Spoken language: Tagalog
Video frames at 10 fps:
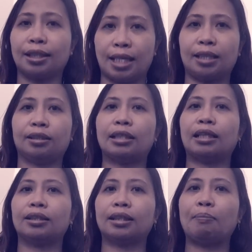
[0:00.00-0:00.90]
days
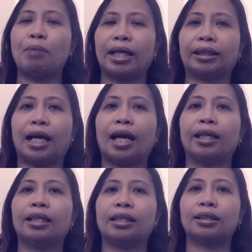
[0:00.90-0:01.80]
ng isang bata
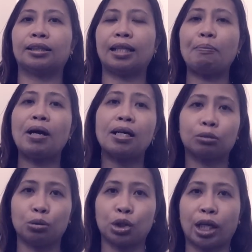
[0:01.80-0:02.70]
is
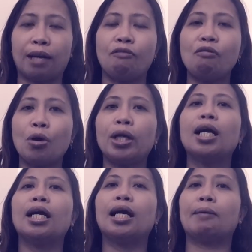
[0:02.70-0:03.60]
napaka-crucial for
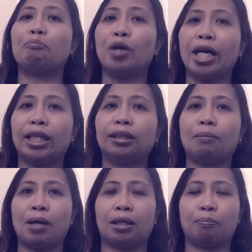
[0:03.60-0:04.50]
brain
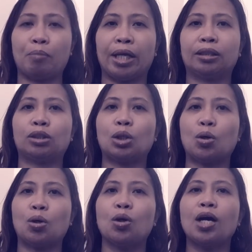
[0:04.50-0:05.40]
development.
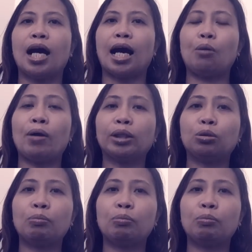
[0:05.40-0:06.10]
So, I want to